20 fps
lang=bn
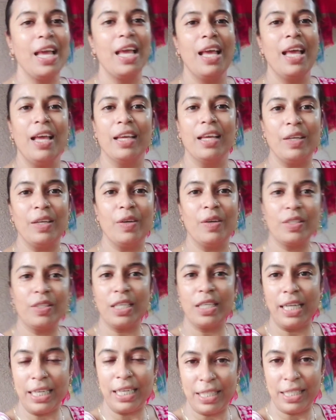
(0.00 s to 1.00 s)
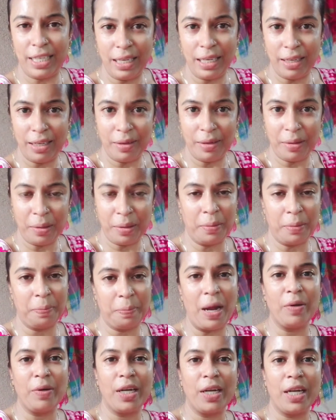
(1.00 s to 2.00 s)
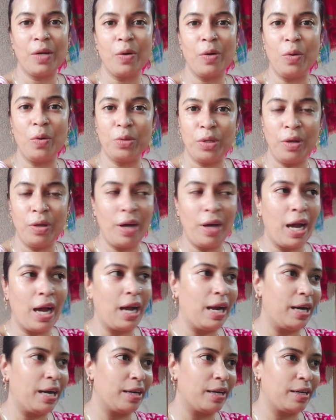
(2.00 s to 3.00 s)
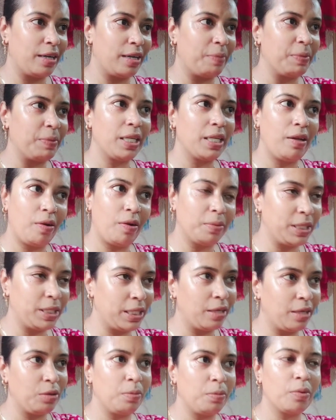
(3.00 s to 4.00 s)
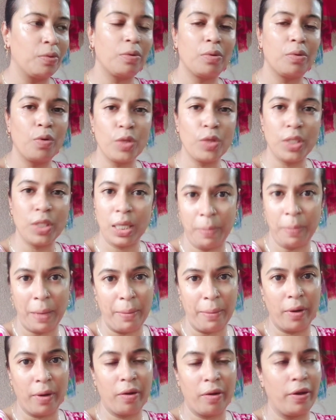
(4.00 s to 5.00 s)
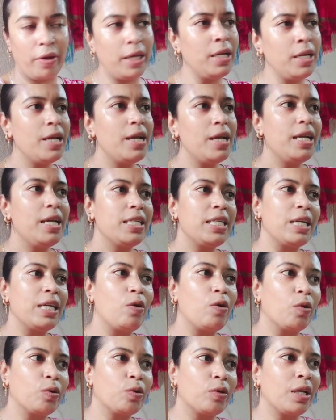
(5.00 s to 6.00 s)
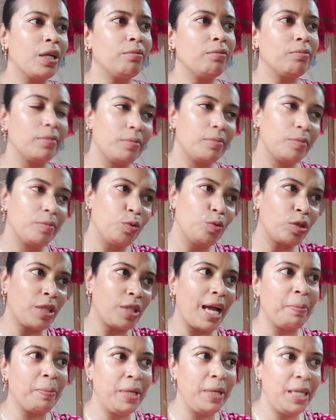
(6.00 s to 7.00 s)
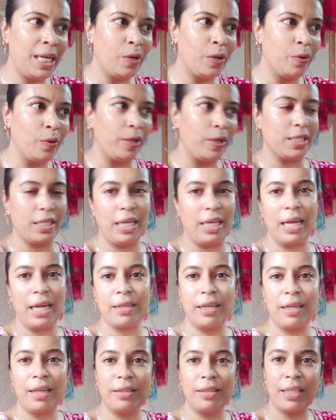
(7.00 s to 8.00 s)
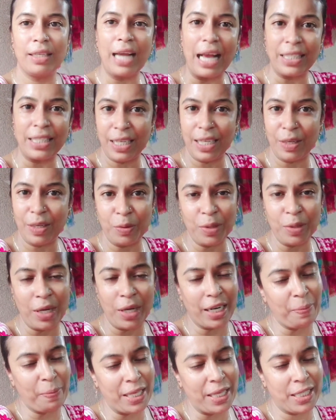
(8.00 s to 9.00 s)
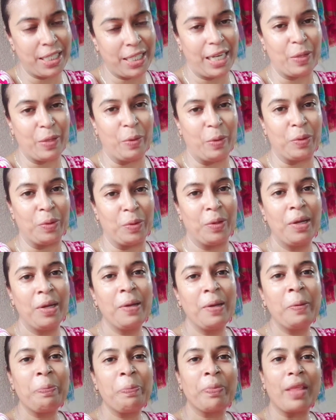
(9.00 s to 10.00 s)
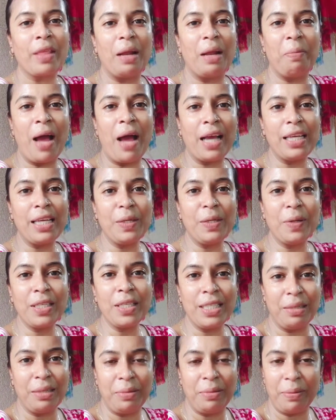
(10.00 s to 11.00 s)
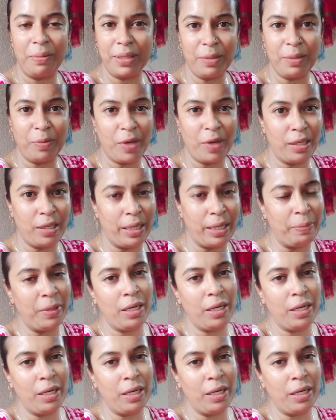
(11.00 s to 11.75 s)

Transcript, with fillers: কী হচ্ছে রেড চিলি পাউডারের কৌটো আর আমাদের যেটা রোজের ব্যবহার হয় সেই কৌটোটা দুটো তাক মিলিয়ে রয়েছে একটা হচ্ছে কাচের কৌটো আর একটা প্লাস্টিকের কৌটো আর মা কী করেছে ভেবেছে মনে হয় এমনি